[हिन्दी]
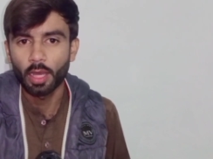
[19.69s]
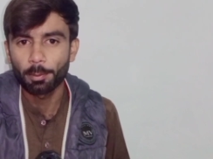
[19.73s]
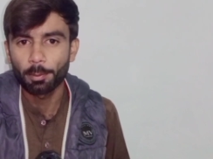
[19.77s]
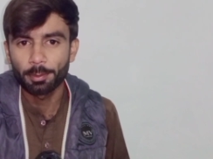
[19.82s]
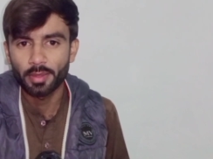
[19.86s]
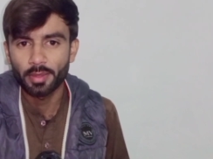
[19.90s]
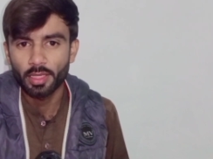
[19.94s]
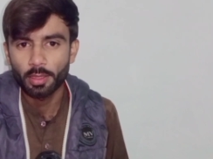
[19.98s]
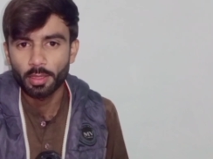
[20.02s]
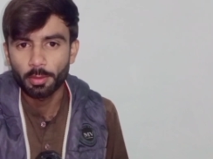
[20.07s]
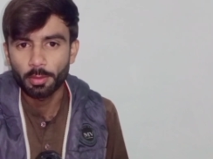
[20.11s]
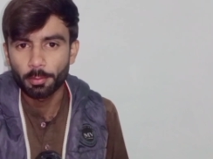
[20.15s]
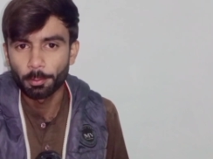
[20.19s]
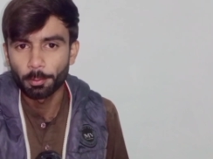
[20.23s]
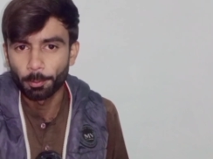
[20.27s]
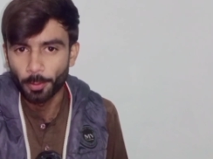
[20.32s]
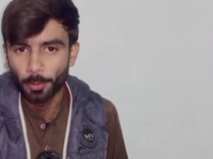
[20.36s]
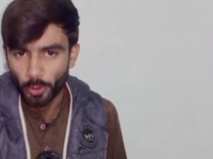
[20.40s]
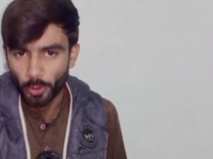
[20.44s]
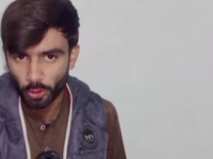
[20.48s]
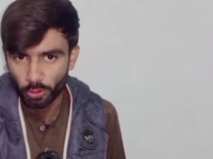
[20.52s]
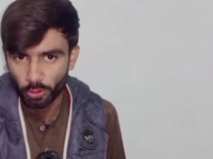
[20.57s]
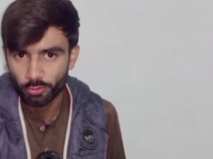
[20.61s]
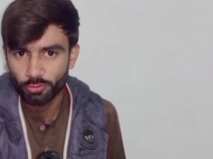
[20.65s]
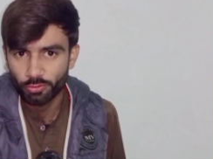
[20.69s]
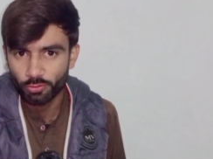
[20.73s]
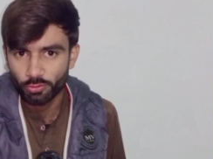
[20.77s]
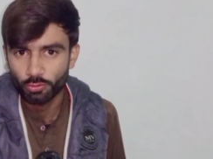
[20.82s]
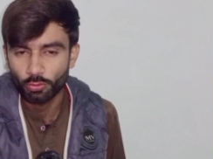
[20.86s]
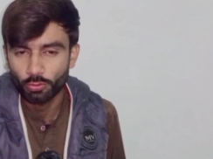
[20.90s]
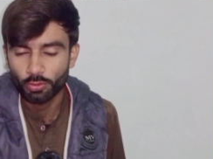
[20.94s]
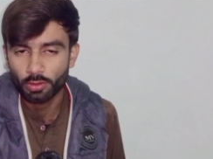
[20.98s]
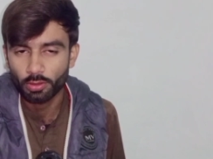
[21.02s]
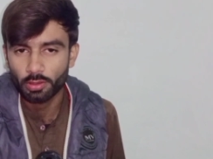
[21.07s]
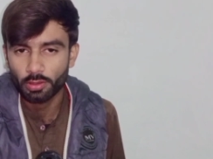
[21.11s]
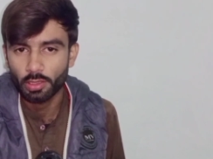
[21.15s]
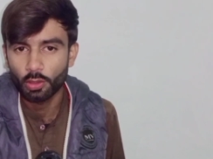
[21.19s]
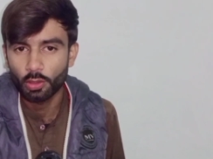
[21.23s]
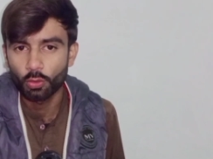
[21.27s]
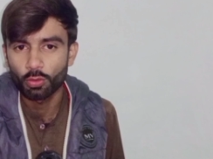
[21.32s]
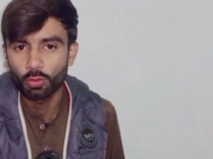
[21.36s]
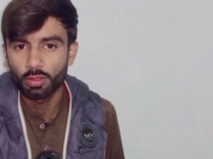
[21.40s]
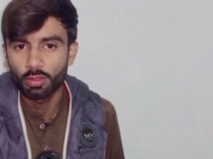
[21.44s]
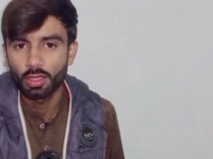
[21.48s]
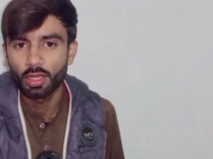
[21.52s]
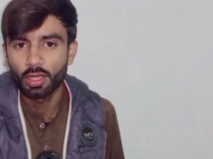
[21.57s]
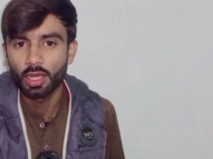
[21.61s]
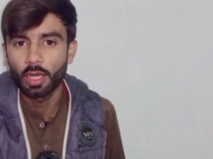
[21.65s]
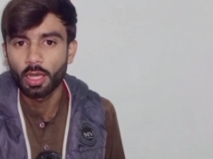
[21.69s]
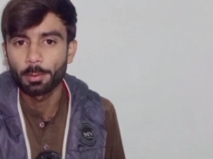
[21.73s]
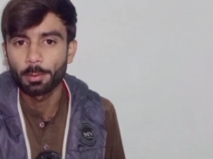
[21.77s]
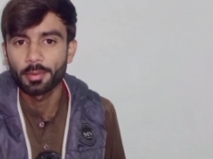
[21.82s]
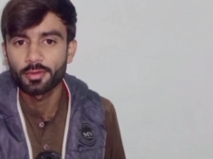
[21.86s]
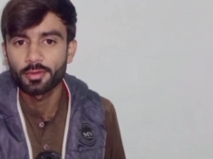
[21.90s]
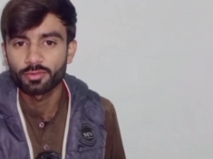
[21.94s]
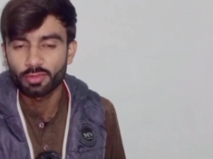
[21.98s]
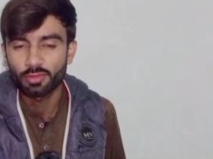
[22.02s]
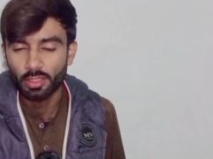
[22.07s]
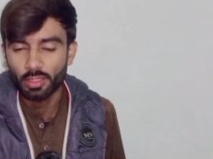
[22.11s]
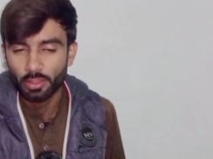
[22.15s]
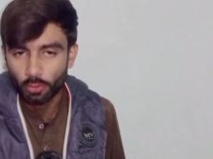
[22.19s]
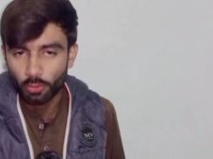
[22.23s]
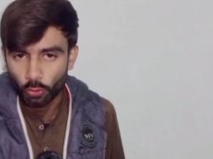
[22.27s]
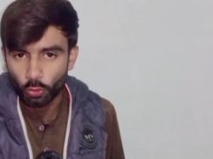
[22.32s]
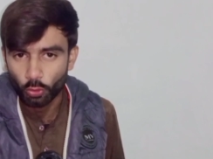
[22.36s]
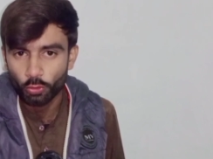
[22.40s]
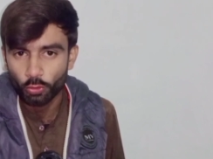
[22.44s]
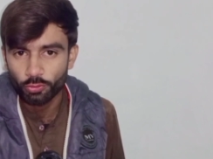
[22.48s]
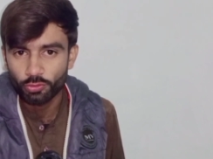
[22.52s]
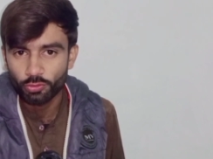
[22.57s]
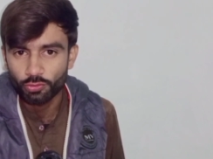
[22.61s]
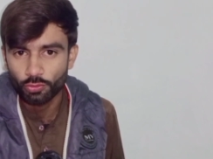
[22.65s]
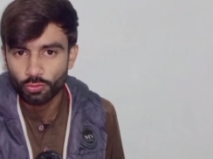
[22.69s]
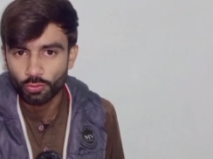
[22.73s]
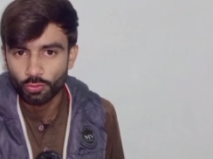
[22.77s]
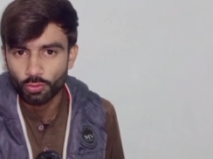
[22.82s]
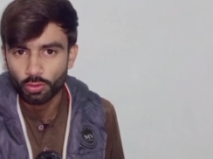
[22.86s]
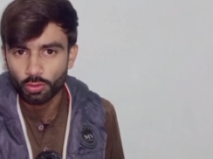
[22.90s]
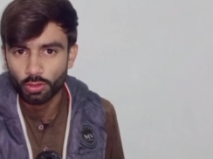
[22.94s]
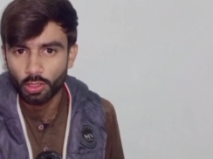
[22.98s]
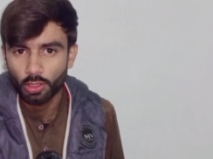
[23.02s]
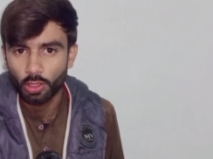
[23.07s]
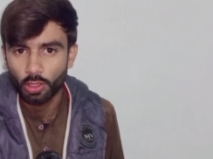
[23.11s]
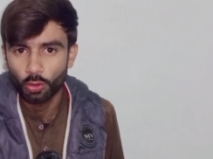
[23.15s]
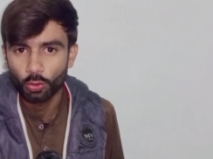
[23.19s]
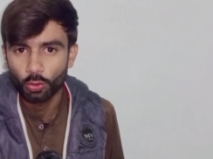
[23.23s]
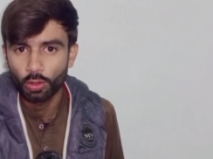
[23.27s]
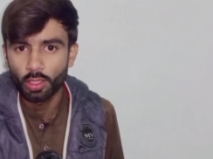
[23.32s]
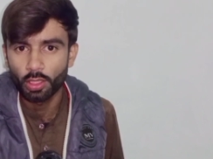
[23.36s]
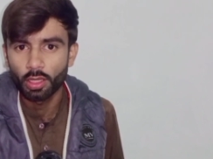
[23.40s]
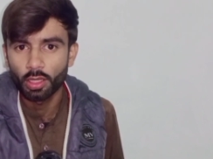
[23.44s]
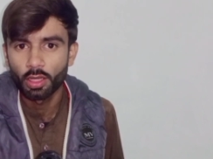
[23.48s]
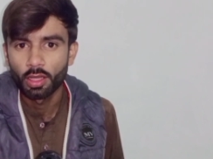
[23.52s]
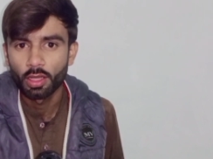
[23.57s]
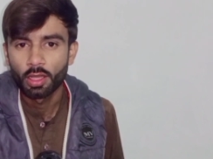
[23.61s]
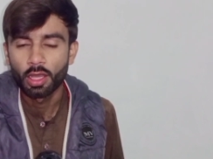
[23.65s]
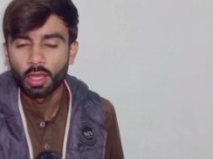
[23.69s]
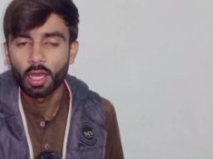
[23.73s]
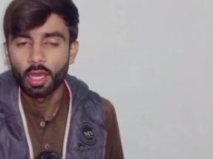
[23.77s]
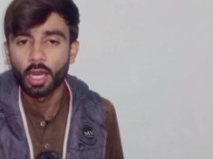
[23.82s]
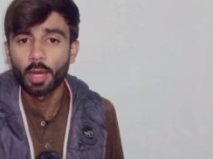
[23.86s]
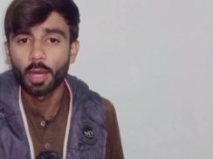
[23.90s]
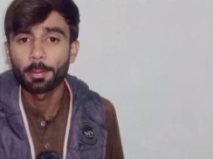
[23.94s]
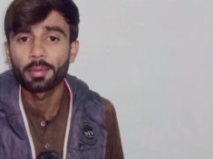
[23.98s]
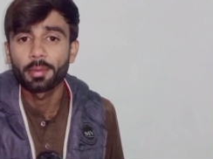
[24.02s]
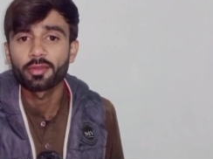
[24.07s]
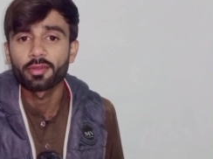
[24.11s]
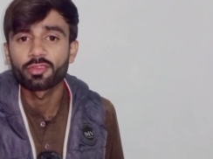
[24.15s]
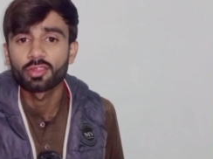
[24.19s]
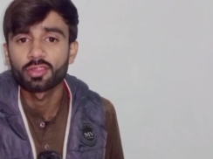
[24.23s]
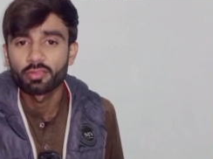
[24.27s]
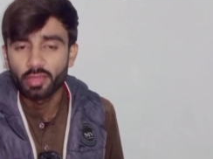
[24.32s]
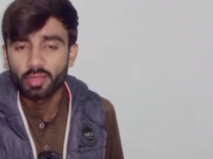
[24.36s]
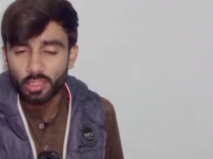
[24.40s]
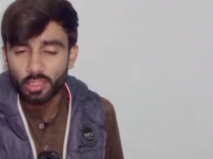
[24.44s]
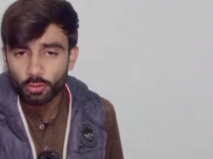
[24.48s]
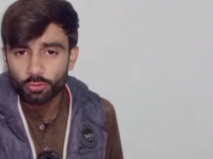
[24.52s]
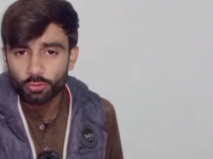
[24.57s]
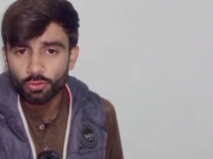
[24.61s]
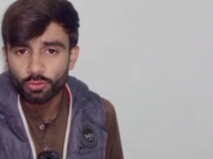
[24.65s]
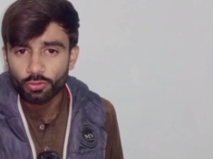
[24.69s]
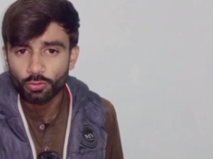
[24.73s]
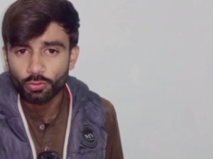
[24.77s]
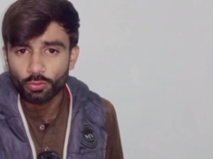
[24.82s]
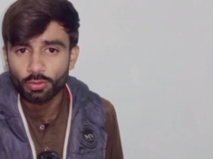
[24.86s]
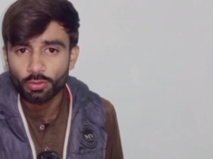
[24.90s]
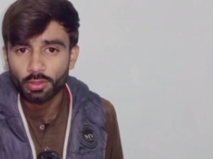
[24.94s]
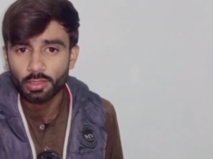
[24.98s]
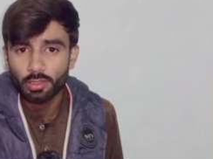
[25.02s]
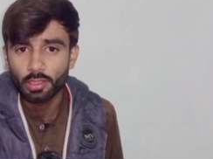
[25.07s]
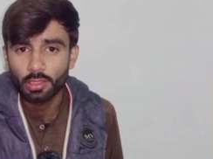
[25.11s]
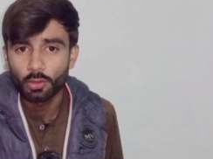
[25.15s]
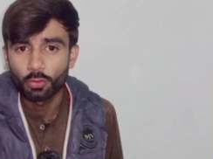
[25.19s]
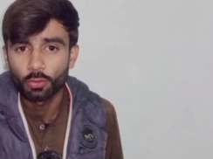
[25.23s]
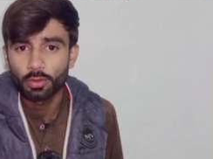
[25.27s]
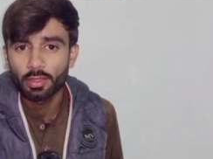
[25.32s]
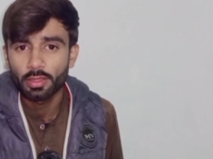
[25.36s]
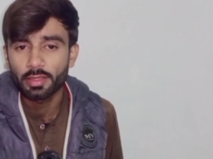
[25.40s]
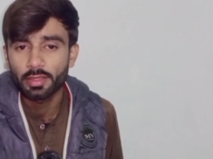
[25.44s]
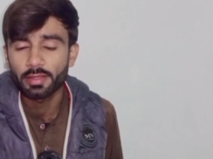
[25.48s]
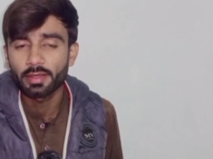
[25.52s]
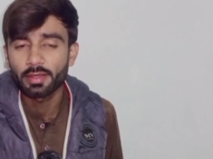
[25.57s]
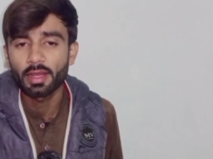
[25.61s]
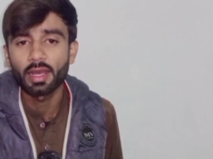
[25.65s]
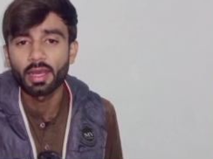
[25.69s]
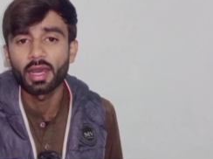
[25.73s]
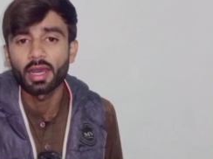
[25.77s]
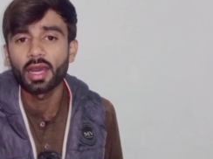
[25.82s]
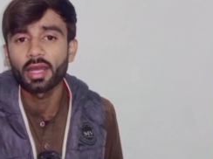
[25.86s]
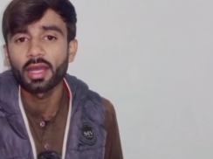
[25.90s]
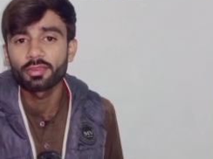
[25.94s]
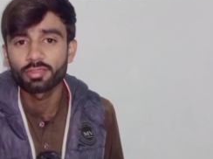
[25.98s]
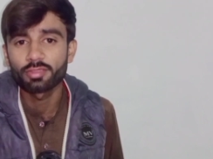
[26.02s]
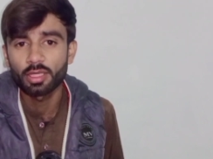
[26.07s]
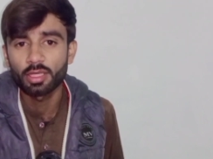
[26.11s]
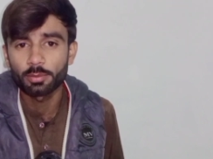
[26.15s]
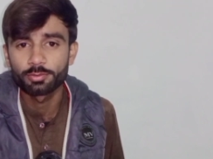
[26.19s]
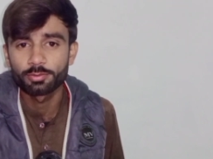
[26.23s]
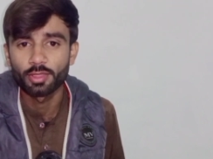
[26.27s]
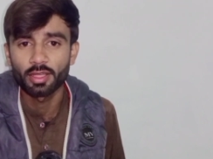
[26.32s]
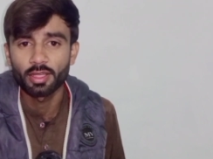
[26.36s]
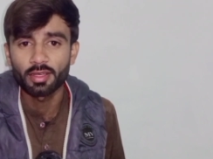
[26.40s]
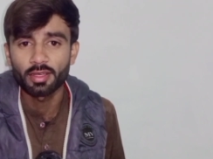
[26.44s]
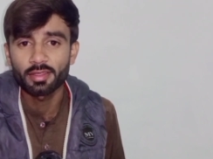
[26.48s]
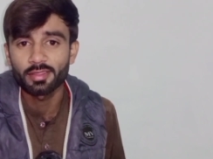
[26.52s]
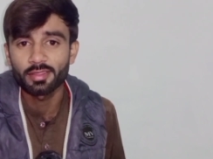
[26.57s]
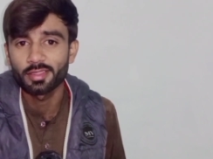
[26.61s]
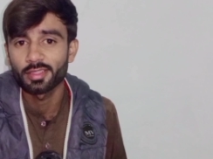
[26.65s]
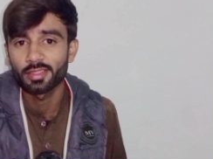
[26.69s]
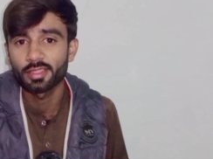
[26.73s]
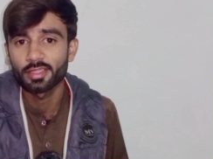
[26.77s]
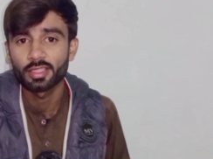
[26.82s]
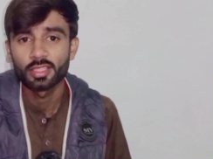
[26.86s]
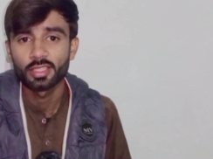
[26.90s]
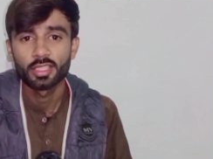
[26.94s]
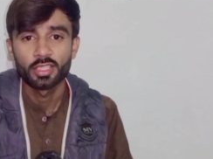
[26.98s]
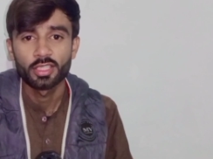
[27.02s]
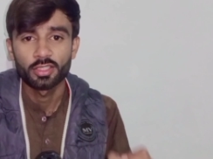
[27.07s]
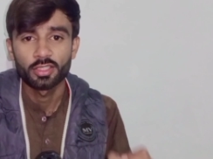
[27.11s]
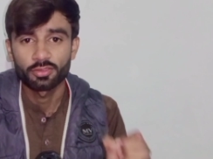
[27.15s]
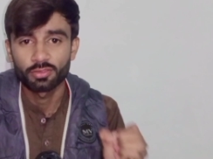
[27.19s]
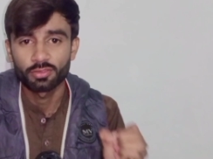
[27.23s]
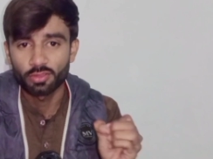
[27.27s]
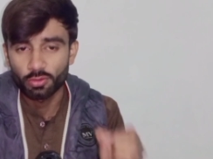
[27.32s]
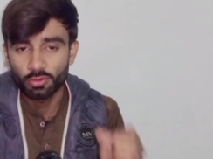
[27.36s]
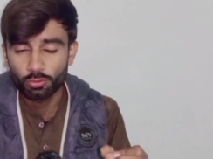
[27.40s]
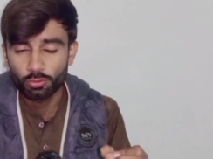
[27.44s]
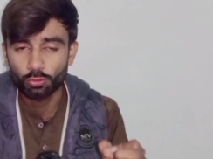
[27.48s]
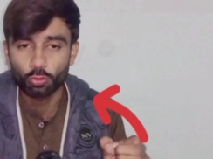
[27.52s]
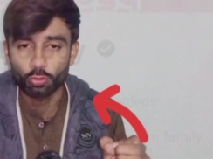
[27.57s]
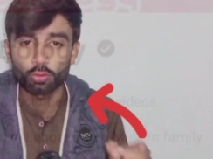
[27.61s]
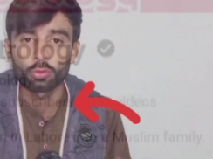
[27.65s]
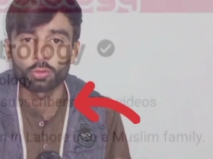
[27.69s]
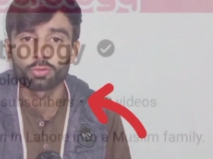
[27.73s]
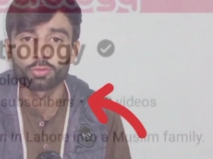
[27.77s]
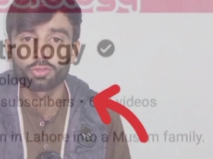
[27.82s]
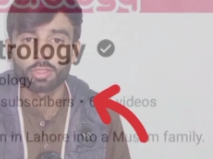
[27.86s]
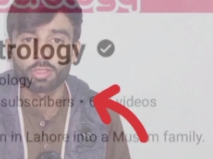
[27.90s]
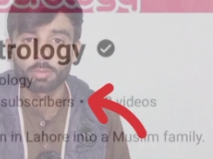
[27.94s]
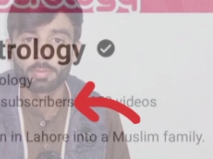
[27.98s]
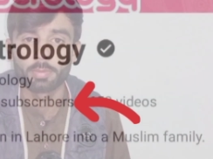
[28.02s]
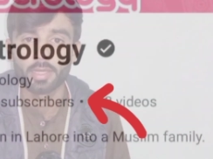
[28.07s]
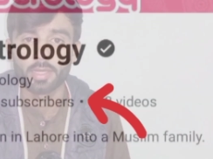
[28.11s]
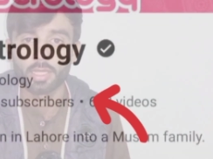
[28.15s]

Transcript: आपने बायोलॉजी सुन रखा होगा आपने साइकोलॉजी सुन रखा होगा आपने जवालोजी सुन रखा होगा लेकिन आज आप जानेंगे सिस्टोलॉजी